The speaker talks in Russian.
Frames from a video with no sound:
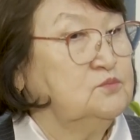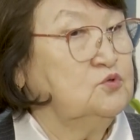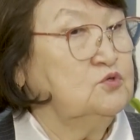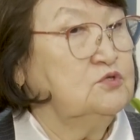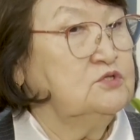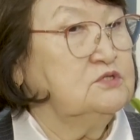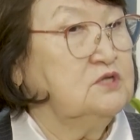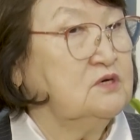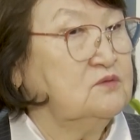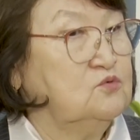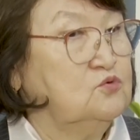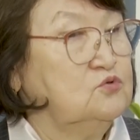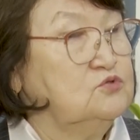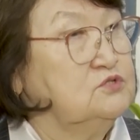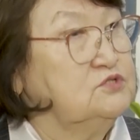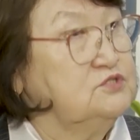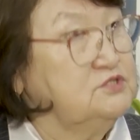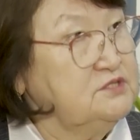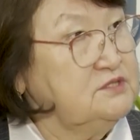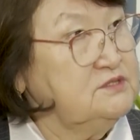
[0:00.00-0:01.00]
Более
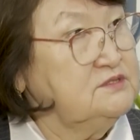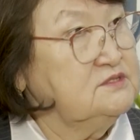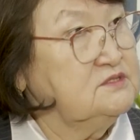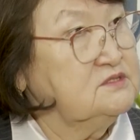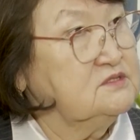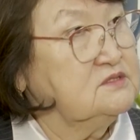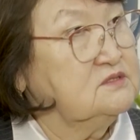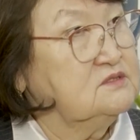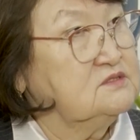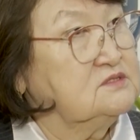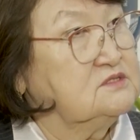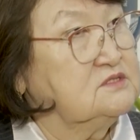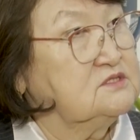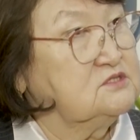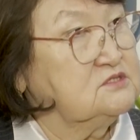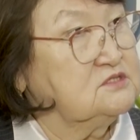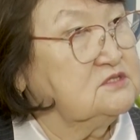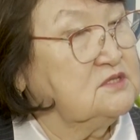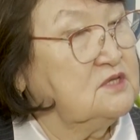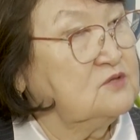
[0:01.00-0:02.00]
того, дети
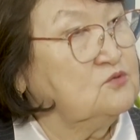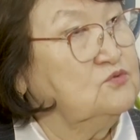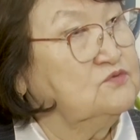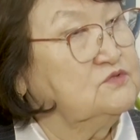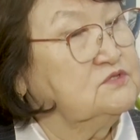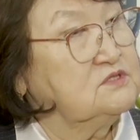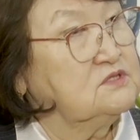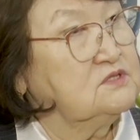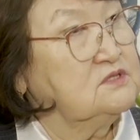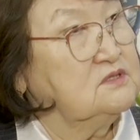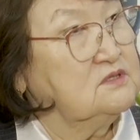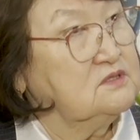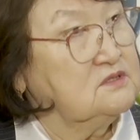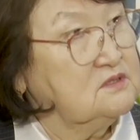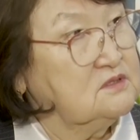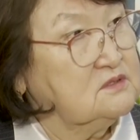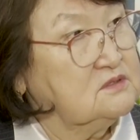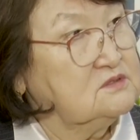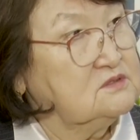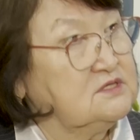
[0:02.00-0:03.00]
становятся
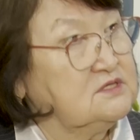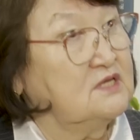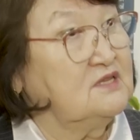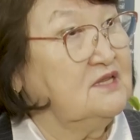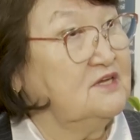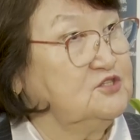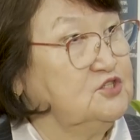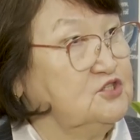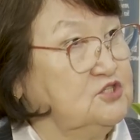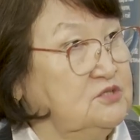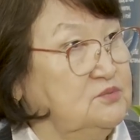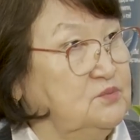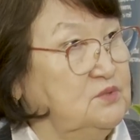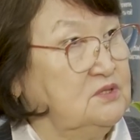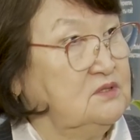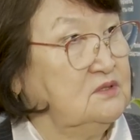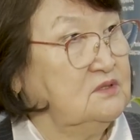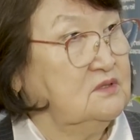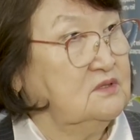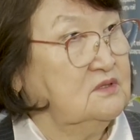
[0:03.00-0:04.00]

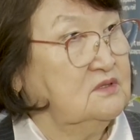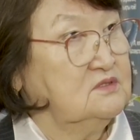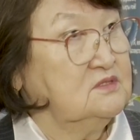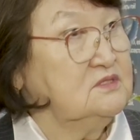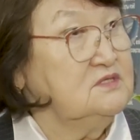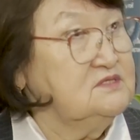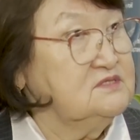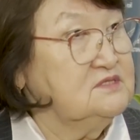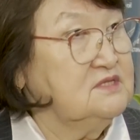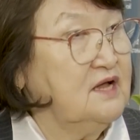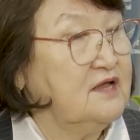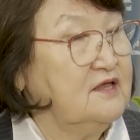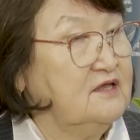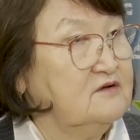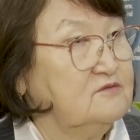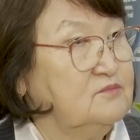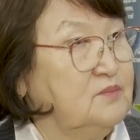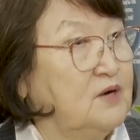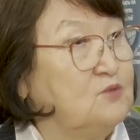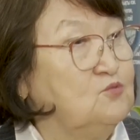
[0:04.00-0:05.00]
закладчиками, не
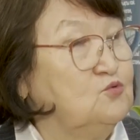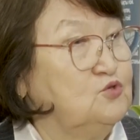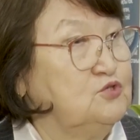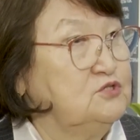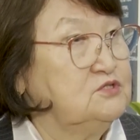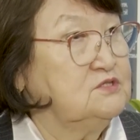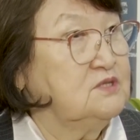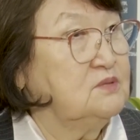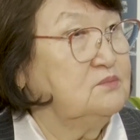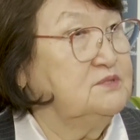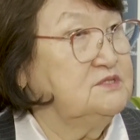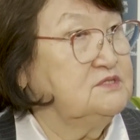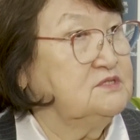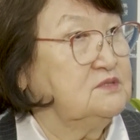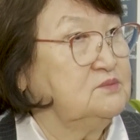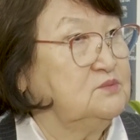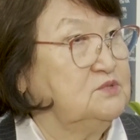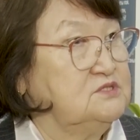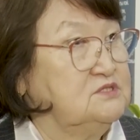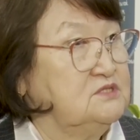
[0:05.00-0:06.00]
зная погони за
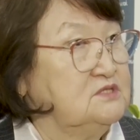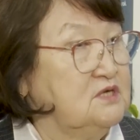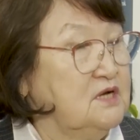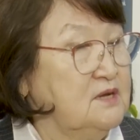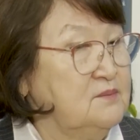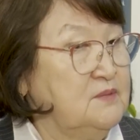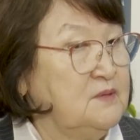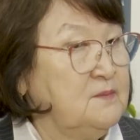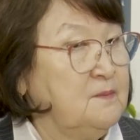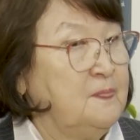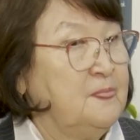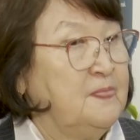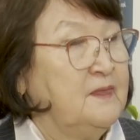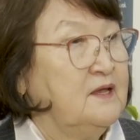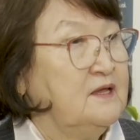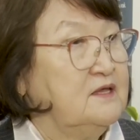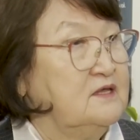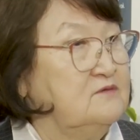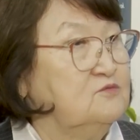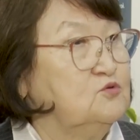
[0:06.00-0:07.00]
быстрыми деньгами.
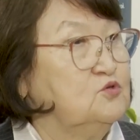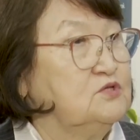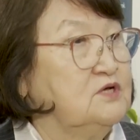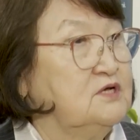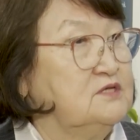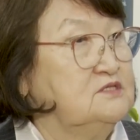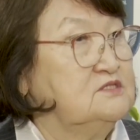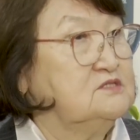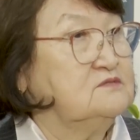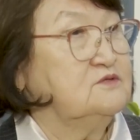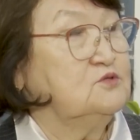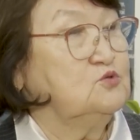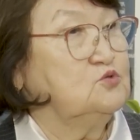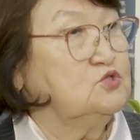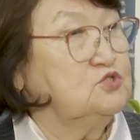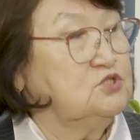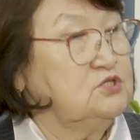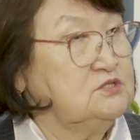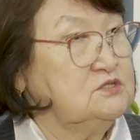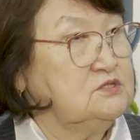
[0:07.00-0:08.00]
И вот они
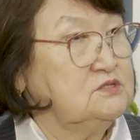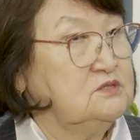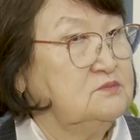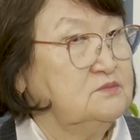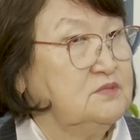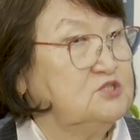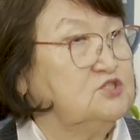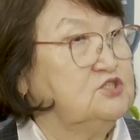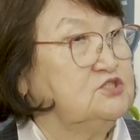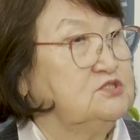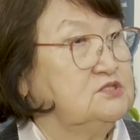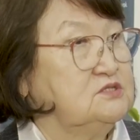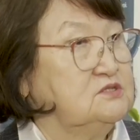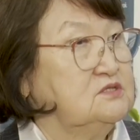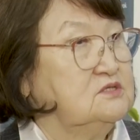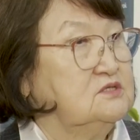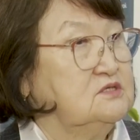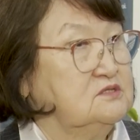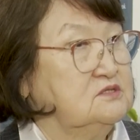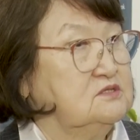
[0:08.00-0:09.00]
свою жизнь
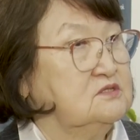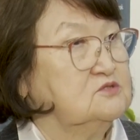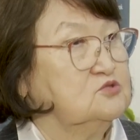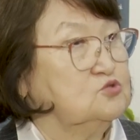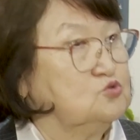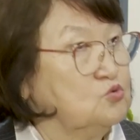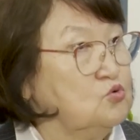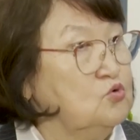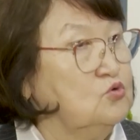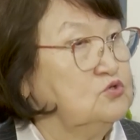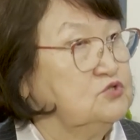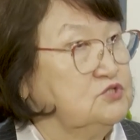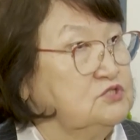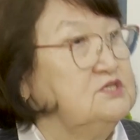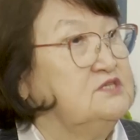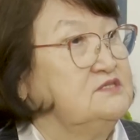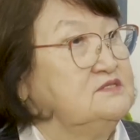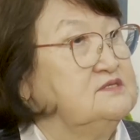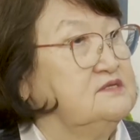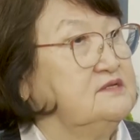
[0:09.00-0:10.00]
почти, это срок
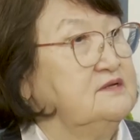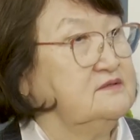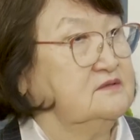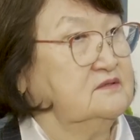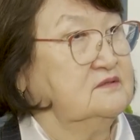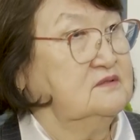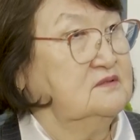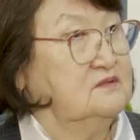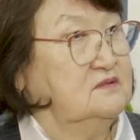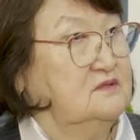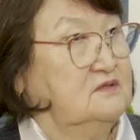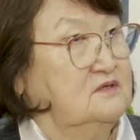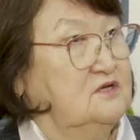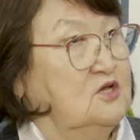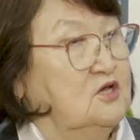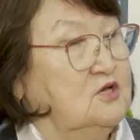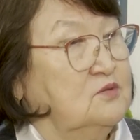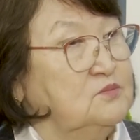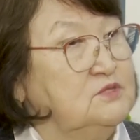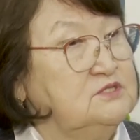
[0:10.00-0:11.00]
10 лет.
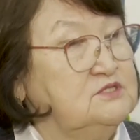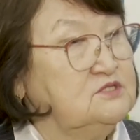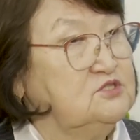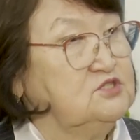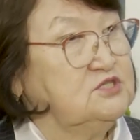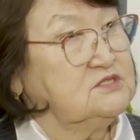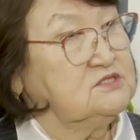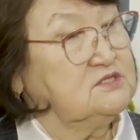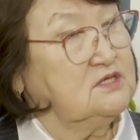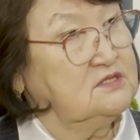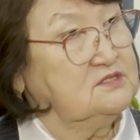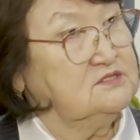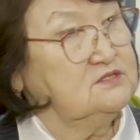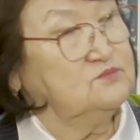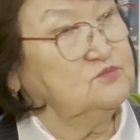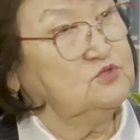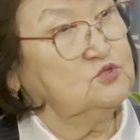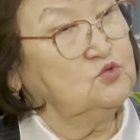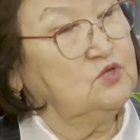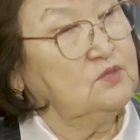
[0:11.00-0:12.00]
Мы сейчас
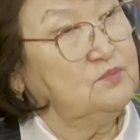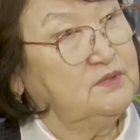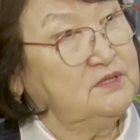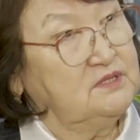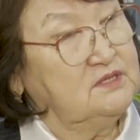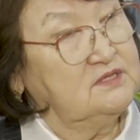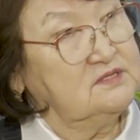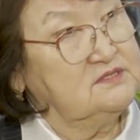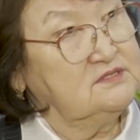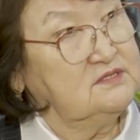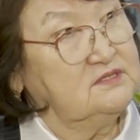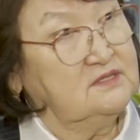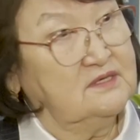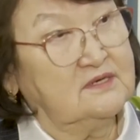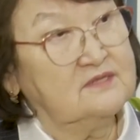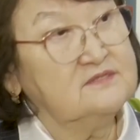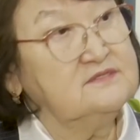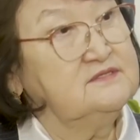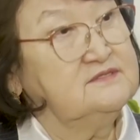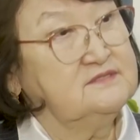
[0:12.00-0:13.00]
хотим сюда пригласить
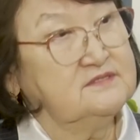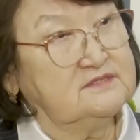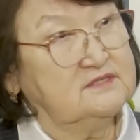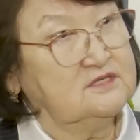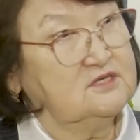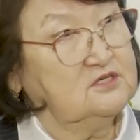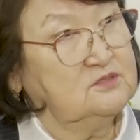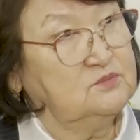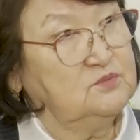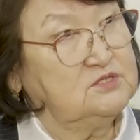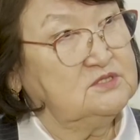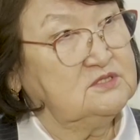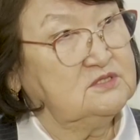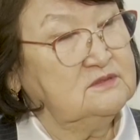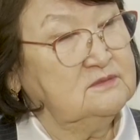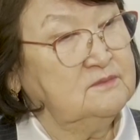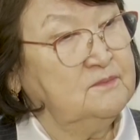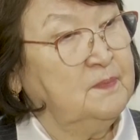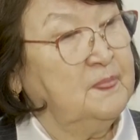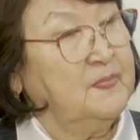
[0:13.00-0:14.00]
родительский
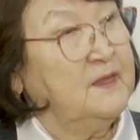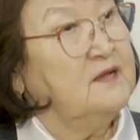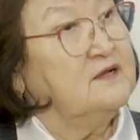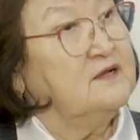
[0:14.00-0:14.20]
комитет,